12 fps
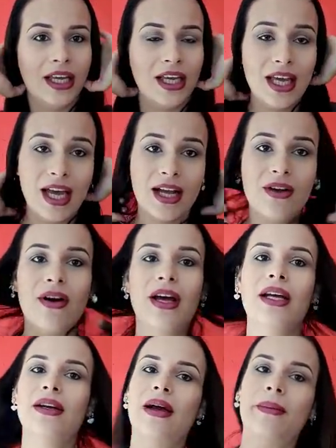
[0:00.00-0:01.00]
E
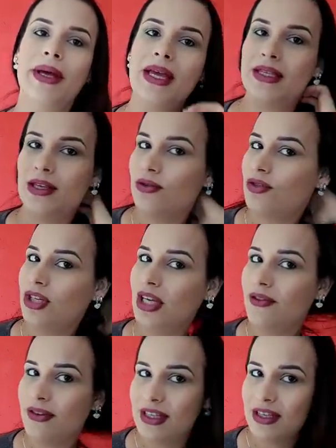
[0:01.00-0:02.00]
agora, amanheceu o
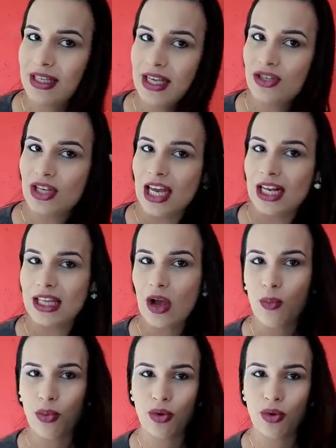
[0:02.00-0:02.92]
dia, você sente que ele tá um